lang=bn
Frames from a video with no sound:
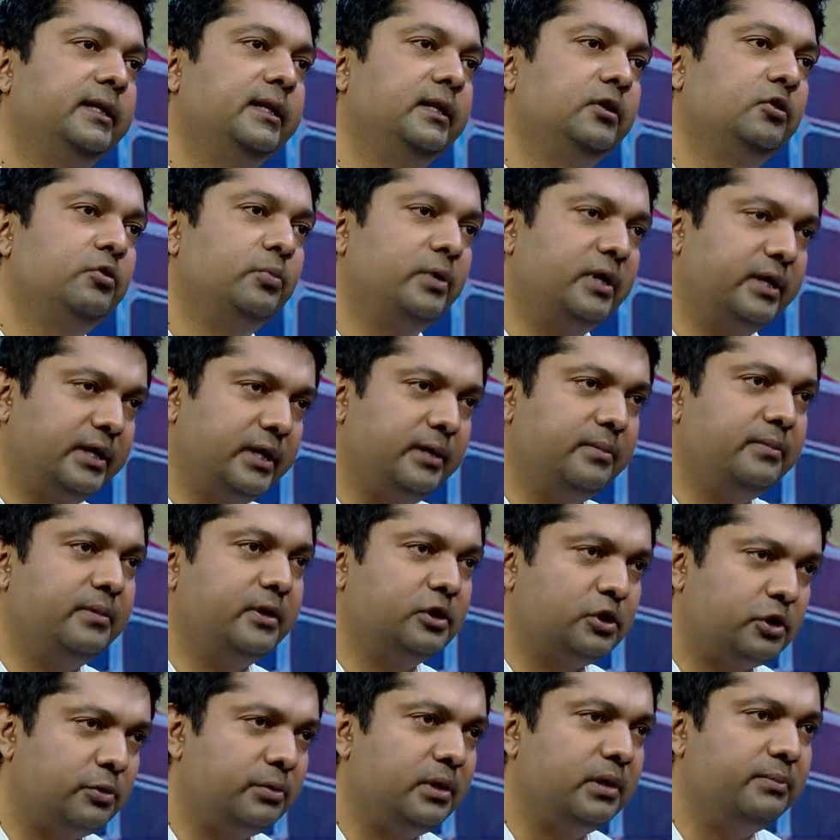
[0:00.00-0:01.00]
থেকেই তোমাকে
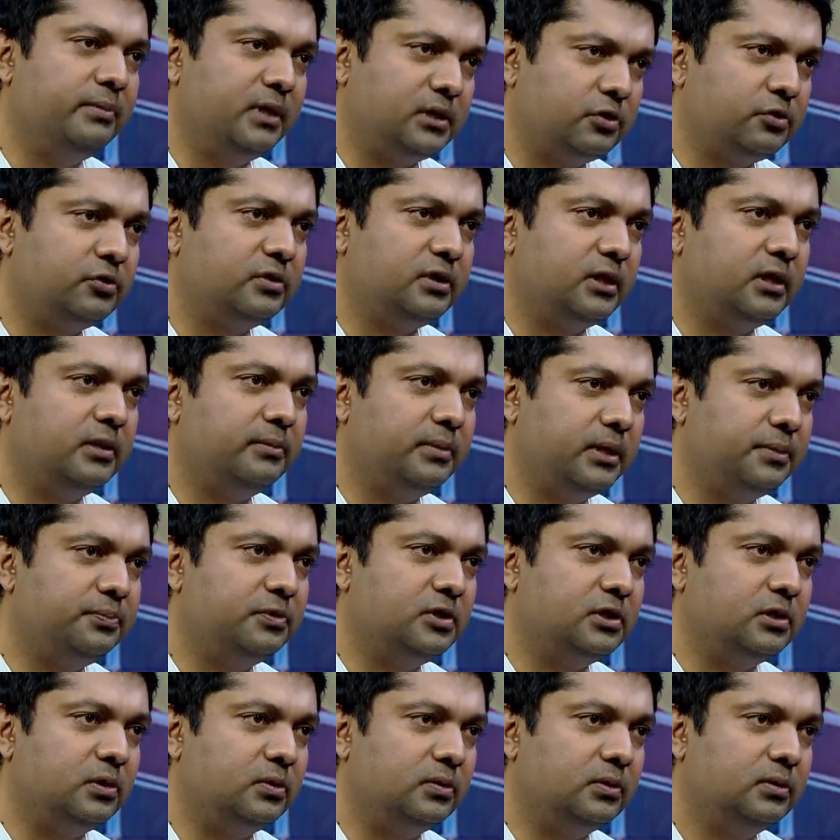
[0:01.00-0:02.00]
সবাই মাসুদ রানা
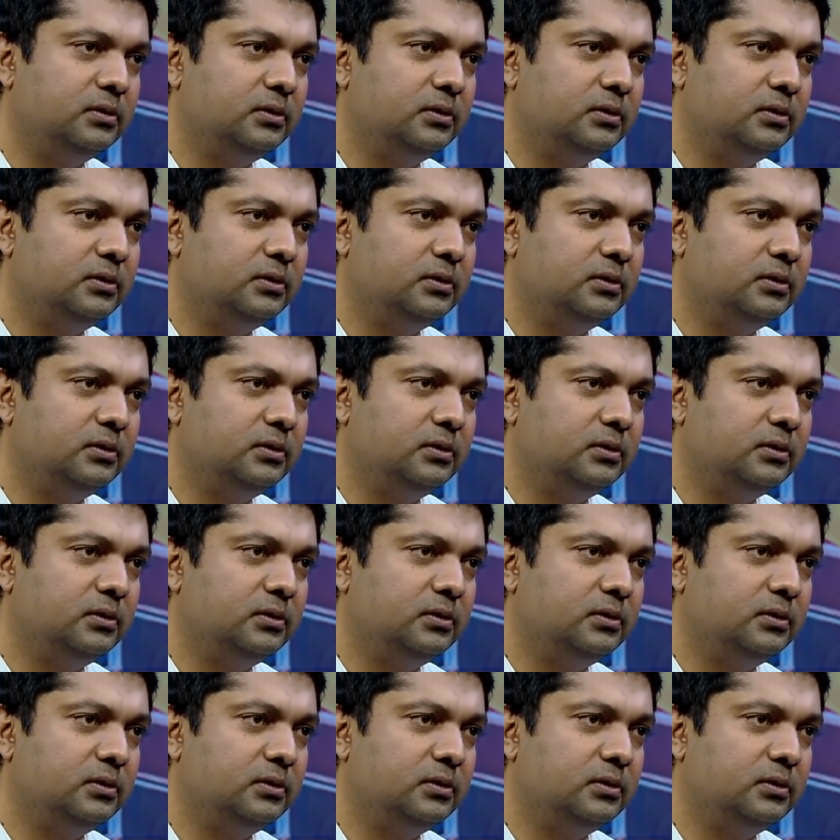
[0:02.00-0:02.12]
ভাবছিল